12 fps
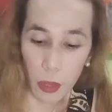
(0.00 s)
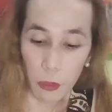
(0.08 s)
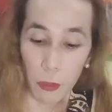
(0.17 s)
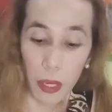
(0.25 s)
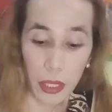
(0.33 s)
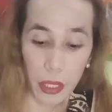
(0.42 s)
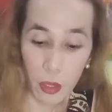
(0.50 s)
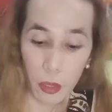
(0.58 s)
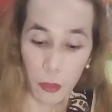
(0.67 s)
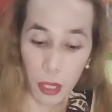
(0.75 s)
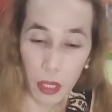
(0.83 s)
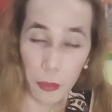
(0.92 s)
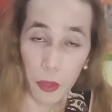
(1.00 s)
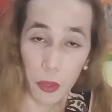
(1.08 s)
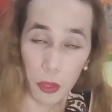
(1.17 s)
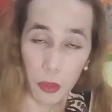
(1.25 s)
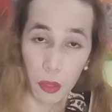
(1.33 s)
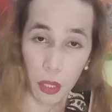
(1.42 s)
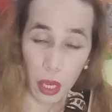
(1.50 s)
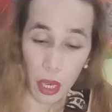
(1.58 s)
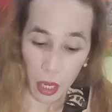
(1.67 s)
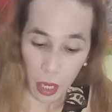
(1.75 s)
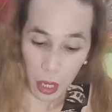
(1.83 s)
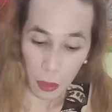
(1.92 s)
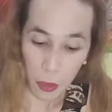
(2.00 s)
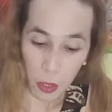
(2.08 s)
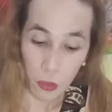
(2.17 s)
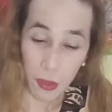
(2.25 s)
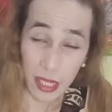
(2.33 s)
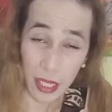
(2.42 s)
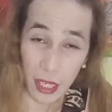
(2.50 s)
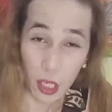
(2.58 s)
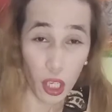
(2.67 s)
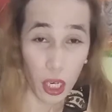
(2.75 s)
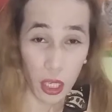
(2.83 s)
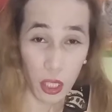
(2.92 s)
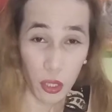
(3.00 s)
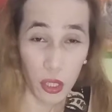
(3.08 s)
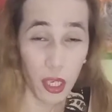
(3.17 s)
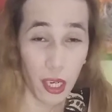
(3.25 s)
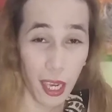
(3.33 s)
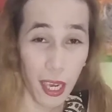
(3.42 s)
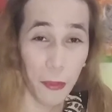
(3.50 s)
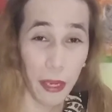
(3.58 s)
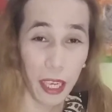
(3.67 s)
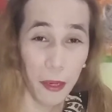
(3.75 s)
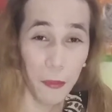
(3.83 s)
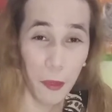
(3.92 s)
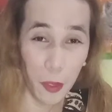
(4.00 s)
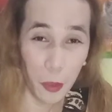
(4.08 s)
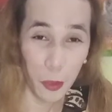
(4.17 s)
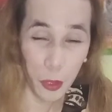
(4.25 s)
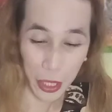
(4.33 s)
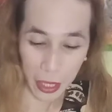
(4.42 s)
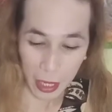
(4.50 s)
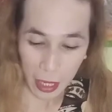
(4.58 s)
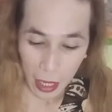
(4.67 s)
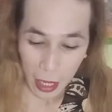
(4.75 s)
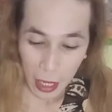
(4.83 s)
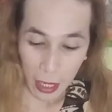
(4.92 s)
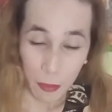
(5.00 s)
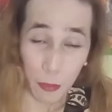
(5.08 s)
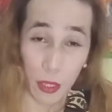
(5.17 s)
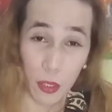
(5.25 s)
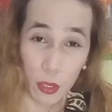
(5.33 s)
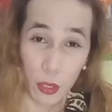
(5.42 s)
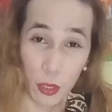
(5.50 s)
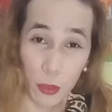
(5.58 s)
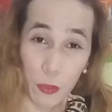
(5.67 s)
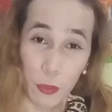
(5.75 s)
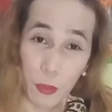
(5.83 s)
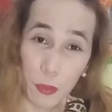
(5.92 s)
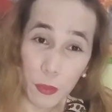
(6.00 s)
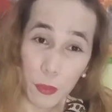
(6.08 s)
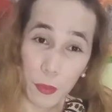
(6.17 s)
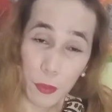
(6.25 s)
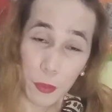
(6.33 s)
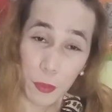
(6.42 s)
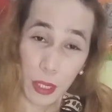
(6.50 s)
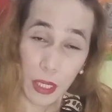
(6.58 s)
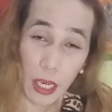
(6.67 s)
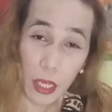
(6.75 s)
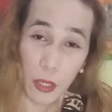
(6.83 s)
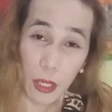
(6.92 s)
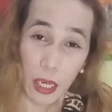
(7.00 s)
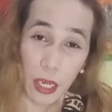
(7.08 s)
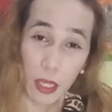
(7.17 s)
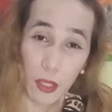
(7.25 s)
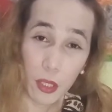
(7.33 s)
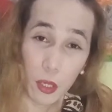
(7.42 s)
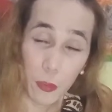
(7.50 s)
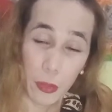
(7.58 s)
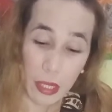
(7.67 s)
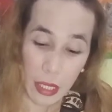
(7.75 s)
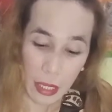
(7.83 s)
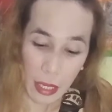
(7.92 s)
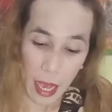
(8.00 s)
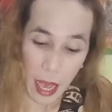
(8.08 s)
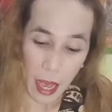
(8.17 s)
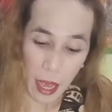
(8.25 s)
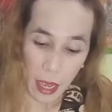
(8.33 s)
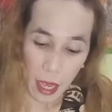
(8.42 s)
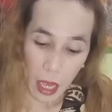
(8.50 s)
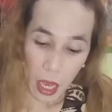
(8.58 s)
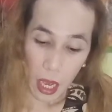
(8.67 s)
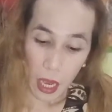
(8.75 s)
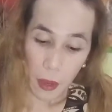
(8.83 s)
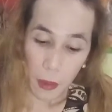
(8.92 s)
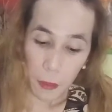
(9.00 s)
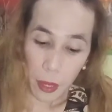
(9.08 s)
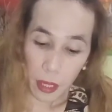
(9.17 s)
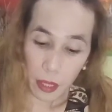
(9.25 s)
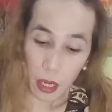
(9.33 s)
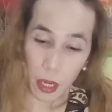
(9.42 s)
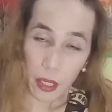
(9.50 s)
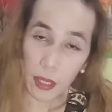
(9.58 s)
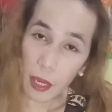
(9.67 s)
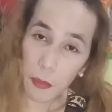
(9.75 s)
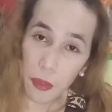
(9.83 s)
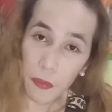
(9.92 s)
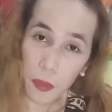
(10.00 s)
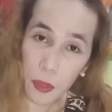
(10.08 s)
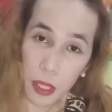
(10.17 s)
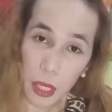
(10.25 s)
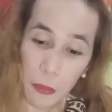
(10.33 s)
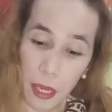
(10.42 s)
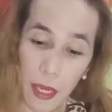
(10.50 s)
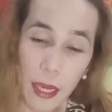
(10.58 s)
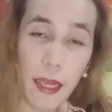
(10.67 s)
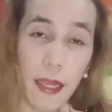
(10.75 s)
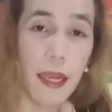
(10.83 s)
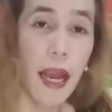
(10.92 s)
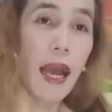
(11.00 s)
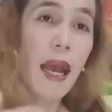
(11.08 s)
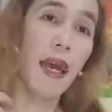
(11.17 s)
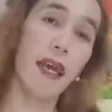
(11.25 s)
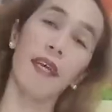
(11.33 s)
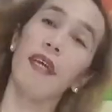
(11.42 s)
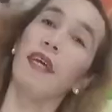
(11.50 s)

nagbabalik sa normal na paunti-unti. Kaya medyo busy ng lola ninyo, hindi nakakapag-upload. Medyo nagkakaroon na ng ano sa opisina. But our topic for today, mga langga,